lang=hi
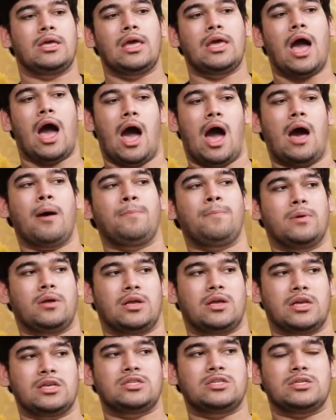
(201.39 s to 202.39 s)
कि आप
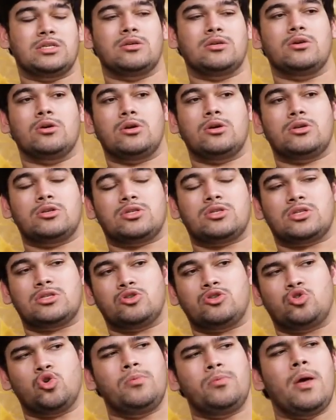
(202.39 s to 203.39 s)
किस
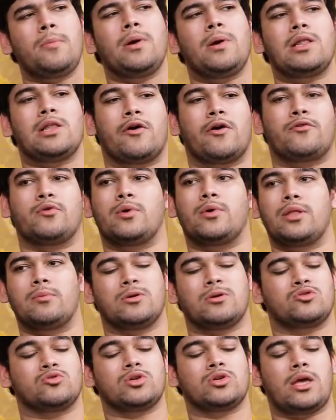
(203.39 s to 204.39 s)
जो भी आपका लव्ड वन
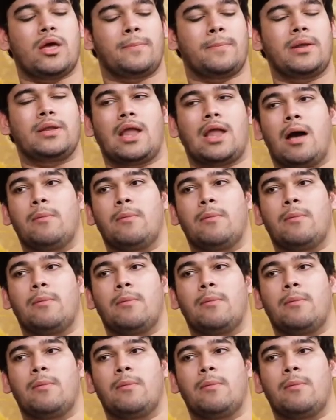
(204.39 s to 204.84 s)
है बस उसका यहाँ पे